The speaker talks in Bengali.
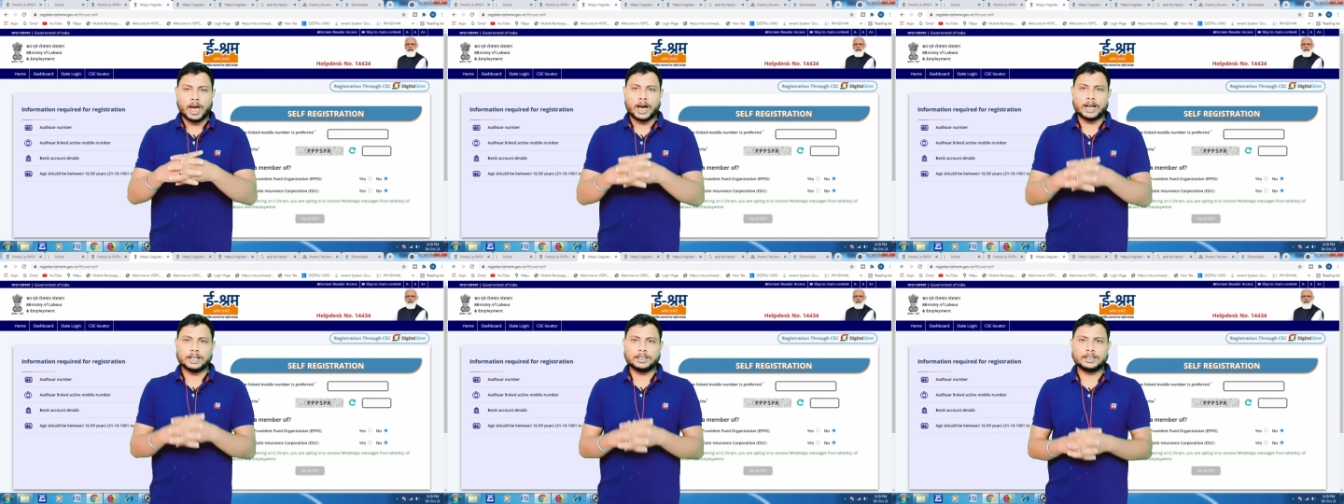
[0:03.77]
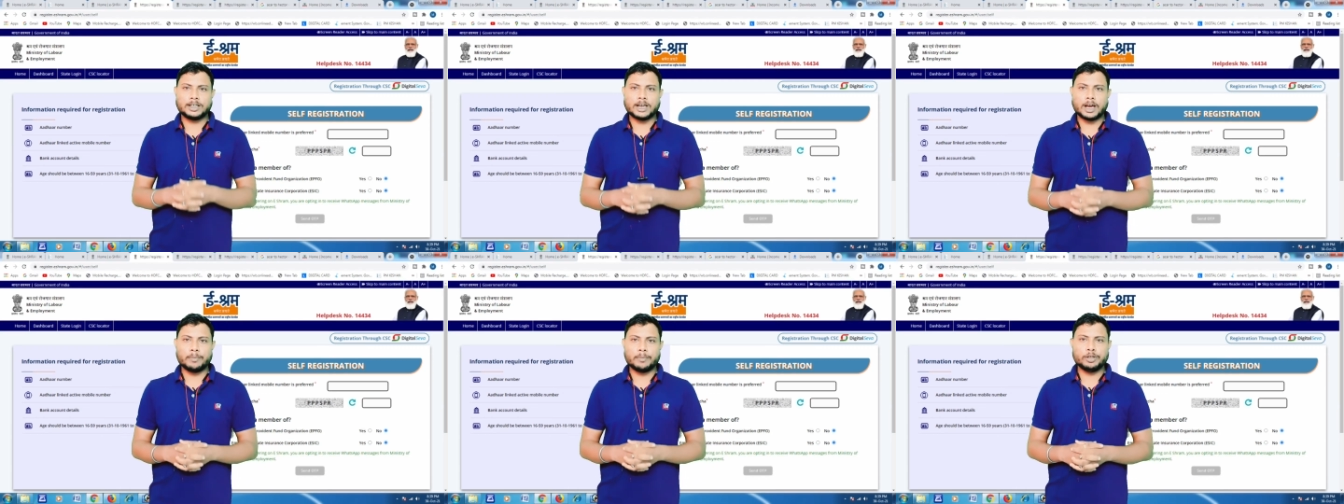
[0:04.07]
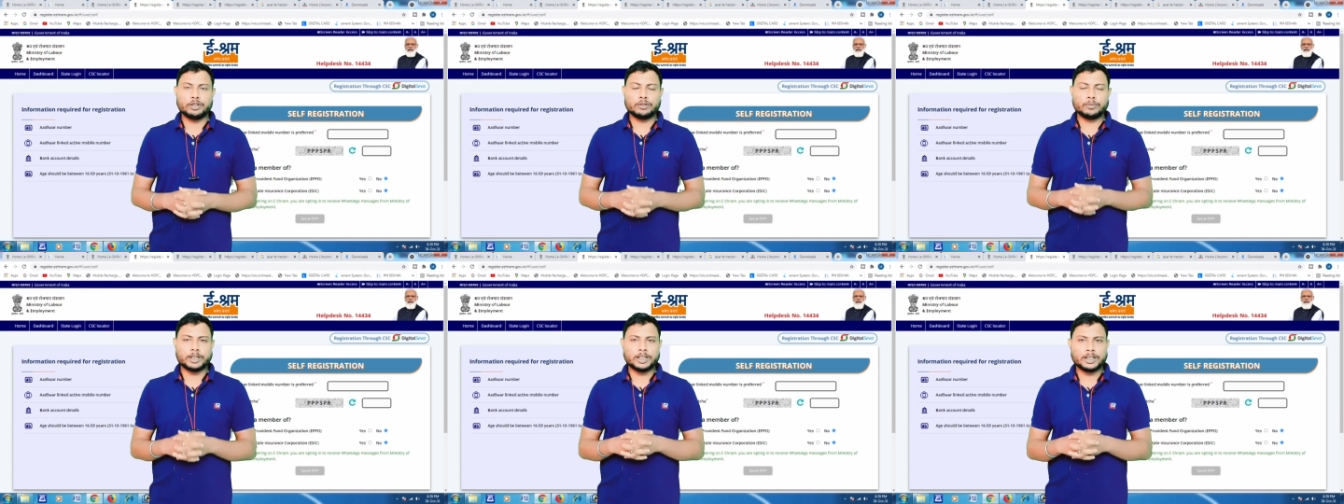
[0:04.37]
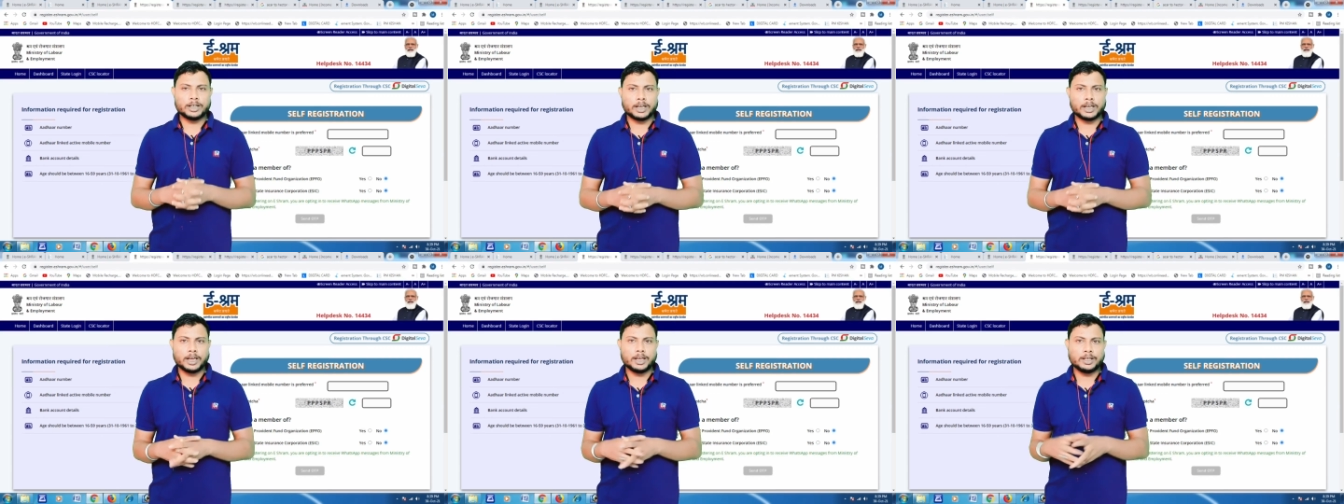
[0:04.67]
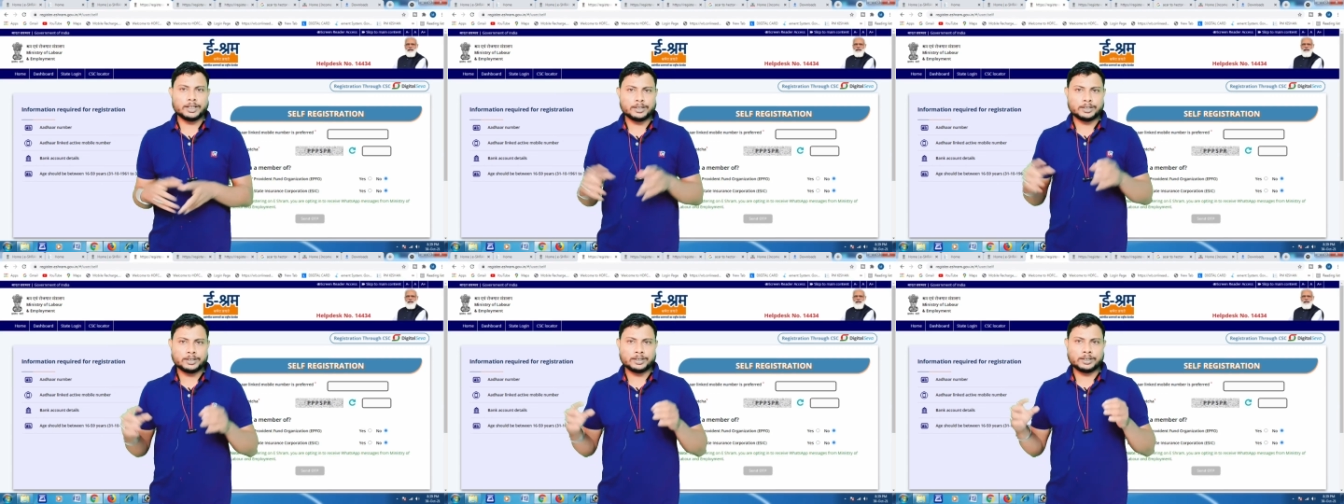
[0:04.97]
আজকে আমি তোমাদেরকে
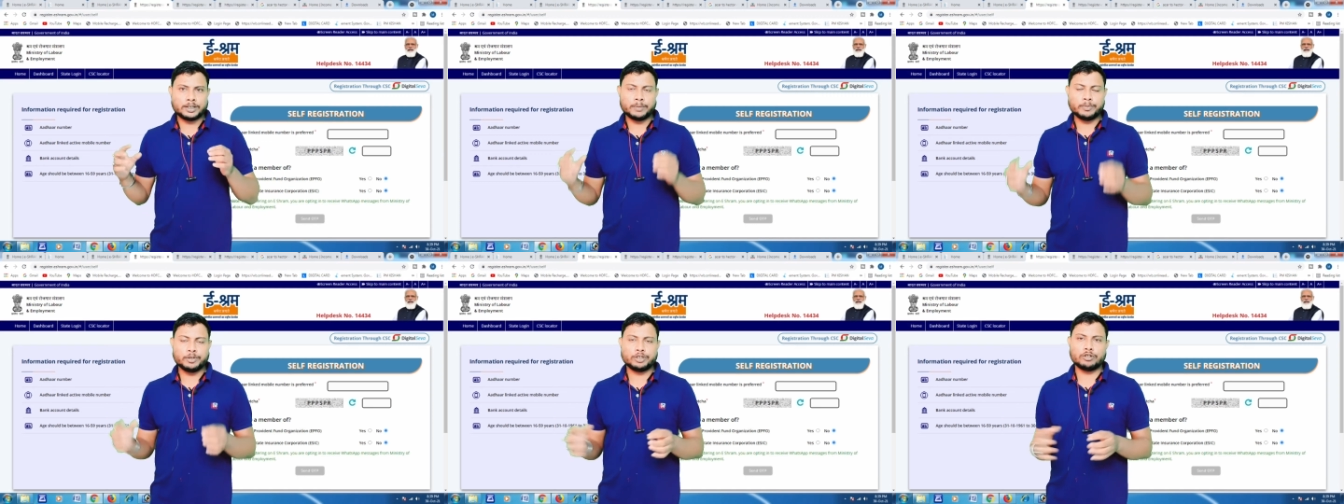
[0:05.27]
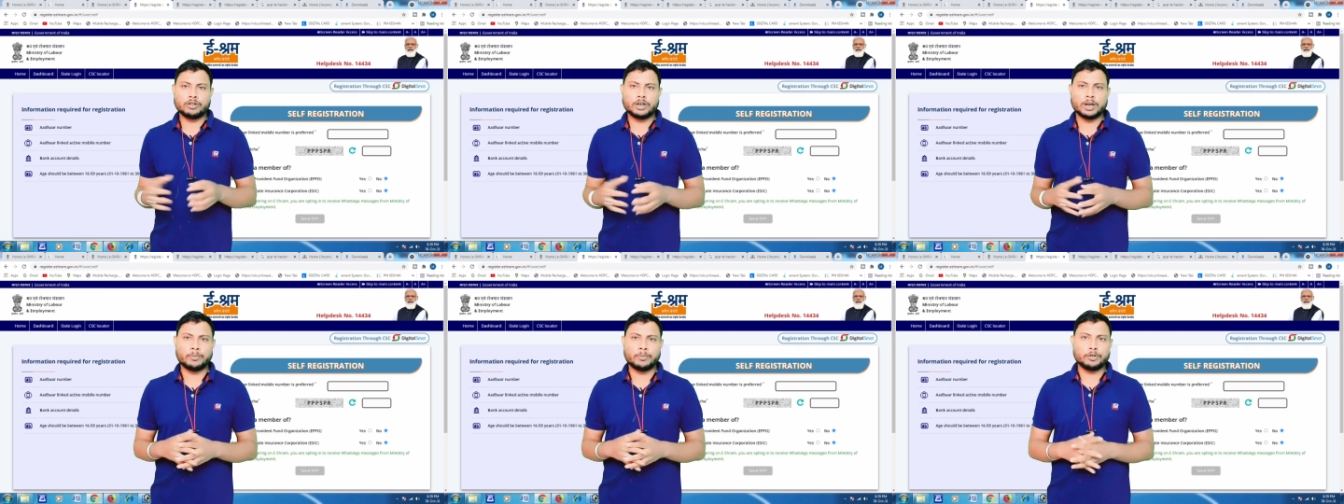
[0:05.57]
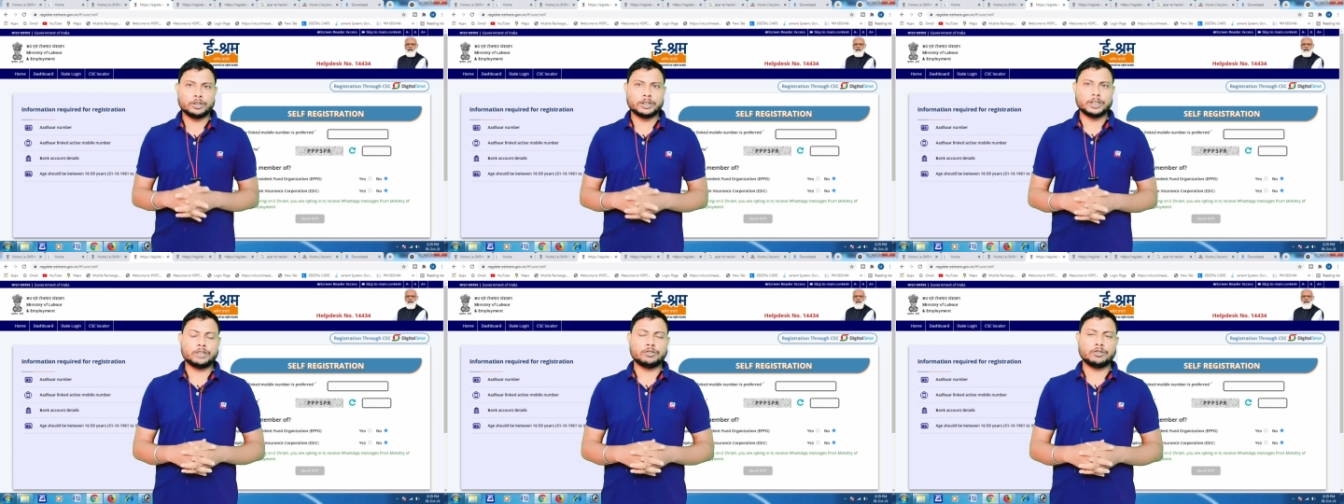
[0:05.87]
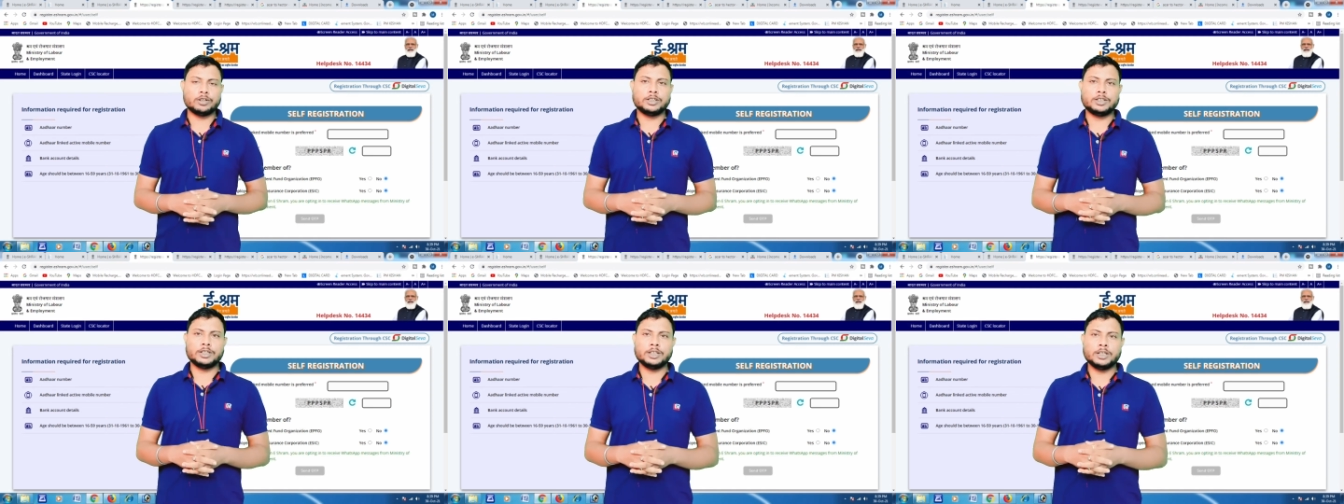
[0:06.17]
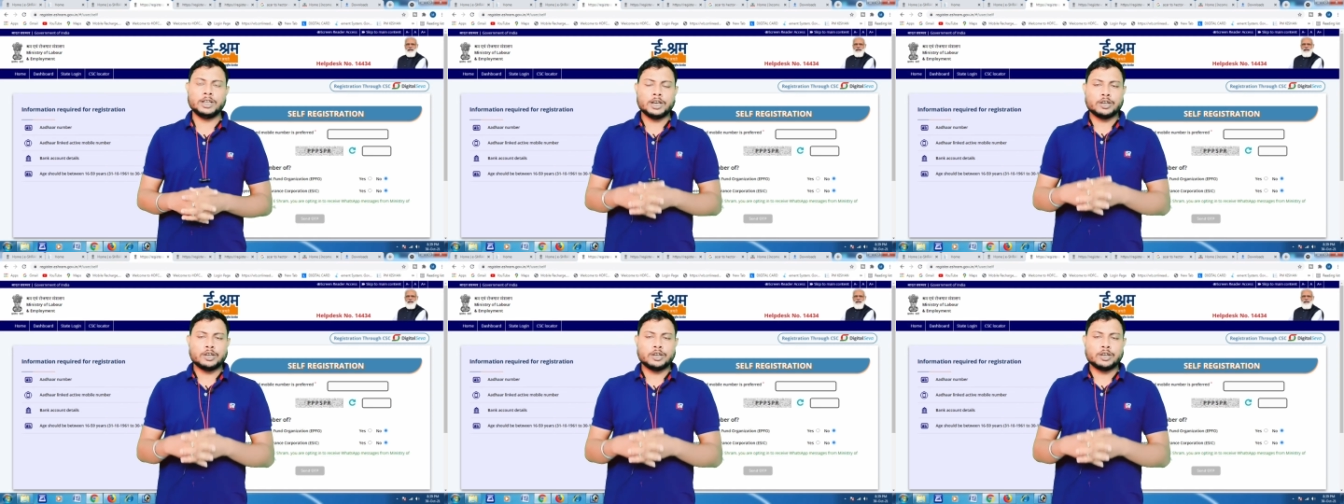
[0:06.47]
যে বিষয়টা বলতে চলেছি